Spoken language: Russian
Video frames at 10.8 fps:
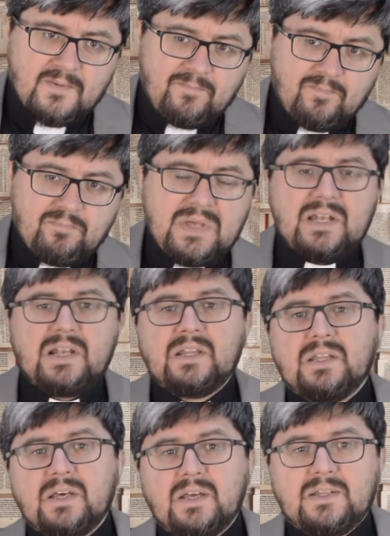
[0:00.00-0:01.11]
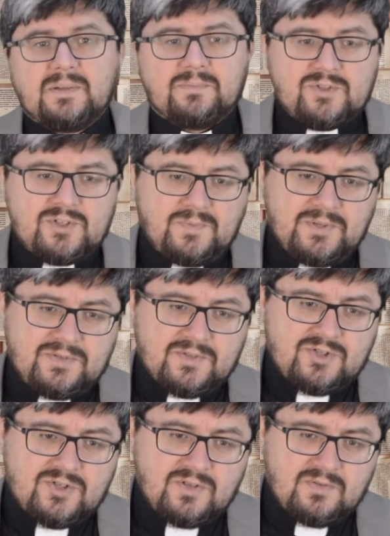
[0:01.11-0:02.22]
медленно, это может быть
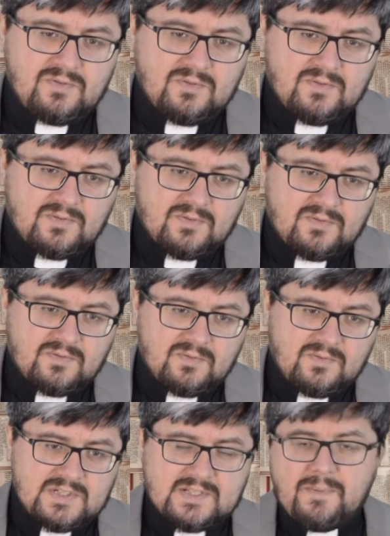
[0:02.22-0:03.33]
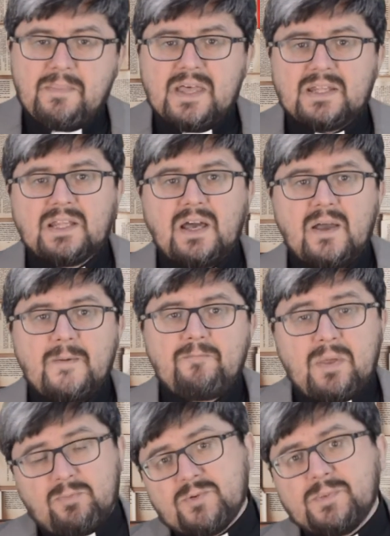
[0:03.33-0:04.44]
очень э, незаметно, а
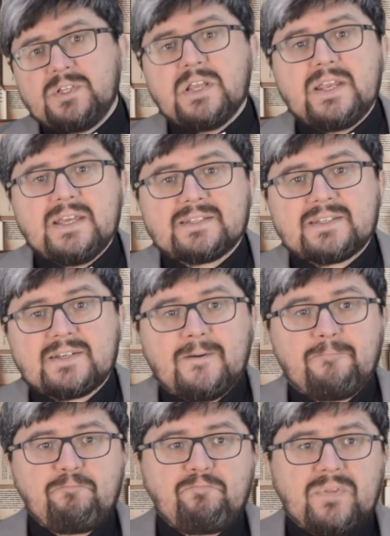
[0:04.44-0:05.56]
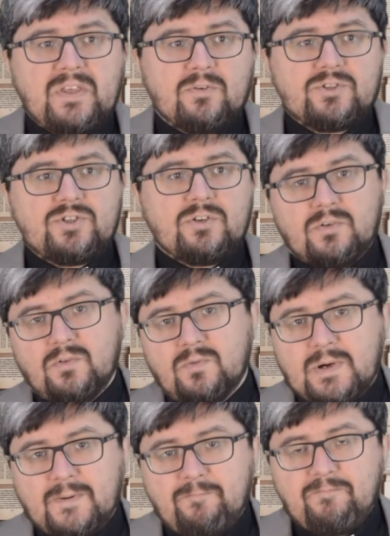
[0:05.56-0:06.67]
может быть резко и очень
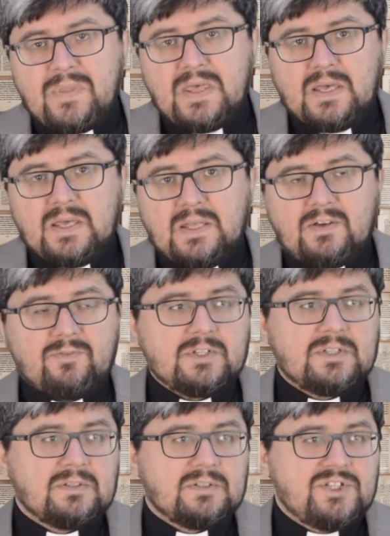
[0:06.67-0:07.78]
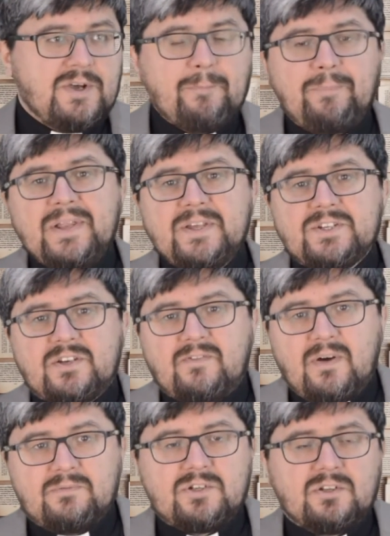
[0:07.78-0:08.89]
грубо. Так вот, чем ближе к
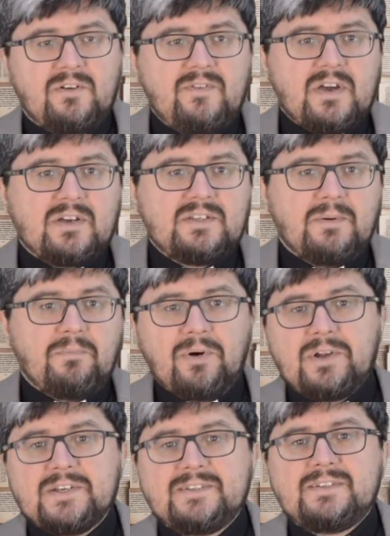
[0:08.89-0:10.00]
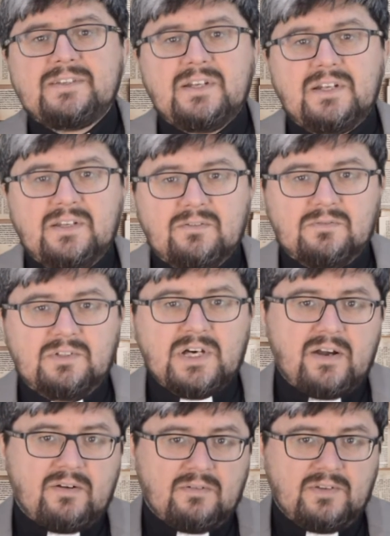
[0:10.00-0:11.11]
вам человек, тем более сильный
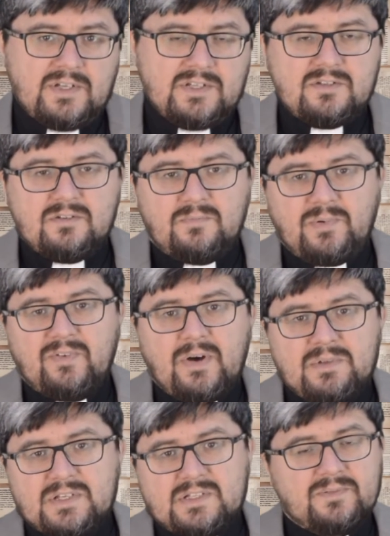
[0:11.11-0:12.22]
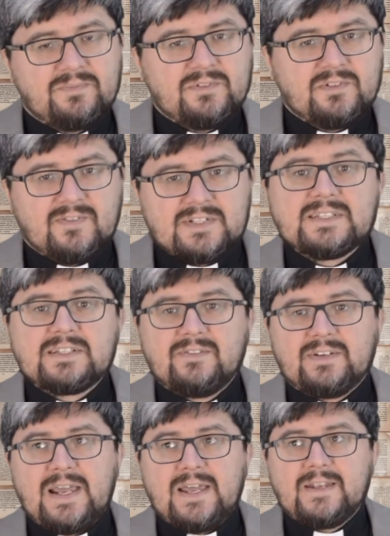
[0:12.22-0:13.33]
удар он нанесет по вам, если будет вас
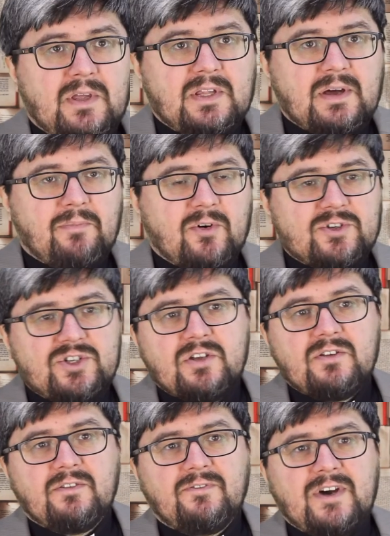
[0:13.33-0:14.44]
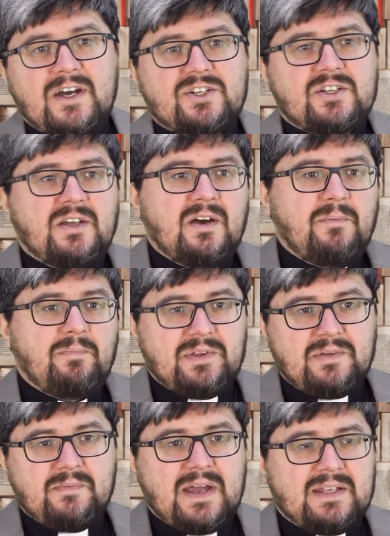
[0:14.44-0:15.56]
отвергать. И нам очень важно
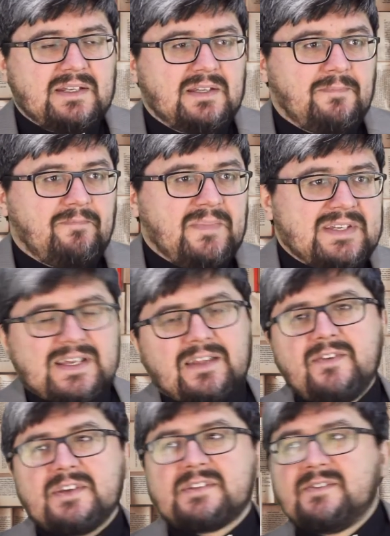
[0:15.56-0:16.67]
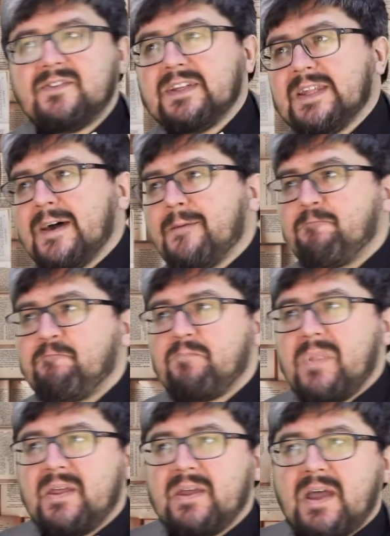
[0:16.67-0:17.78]
понимать это. Соответственно,
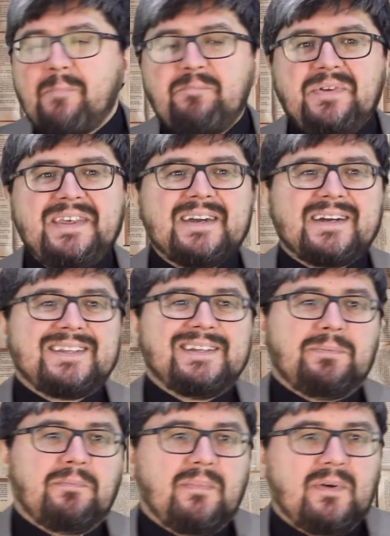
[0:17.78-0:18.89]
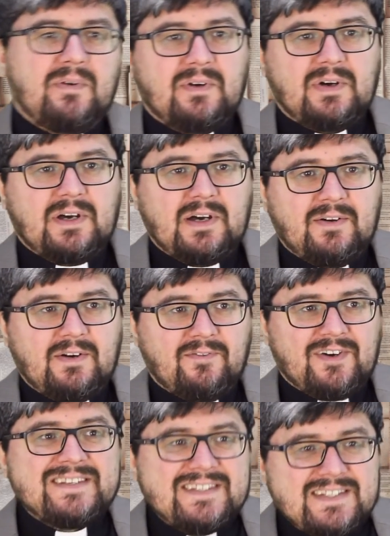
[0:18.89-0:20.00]
объектом э,
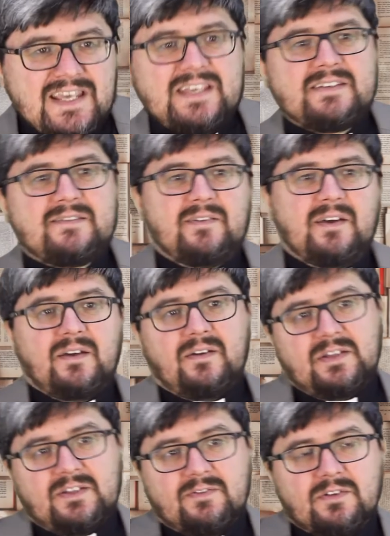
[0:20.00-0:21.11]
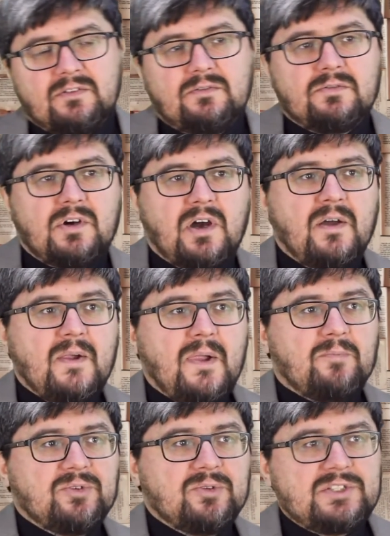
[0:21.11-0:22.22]
воздействия этого духа
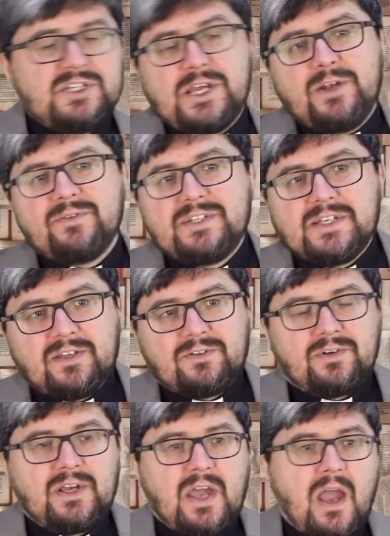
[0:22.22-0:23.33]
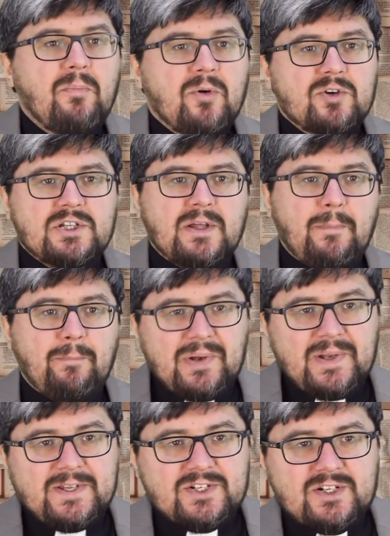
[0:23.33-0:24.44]
будут те люди, которые как можно
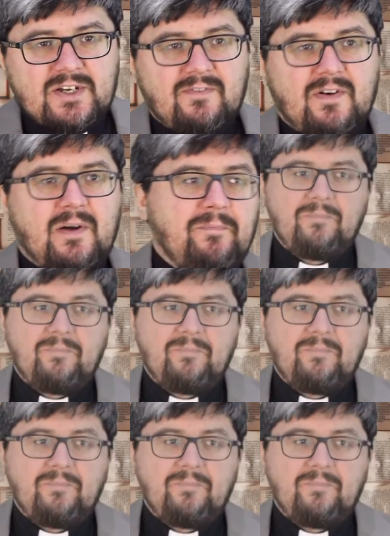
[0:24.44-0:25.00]
ближе к вам.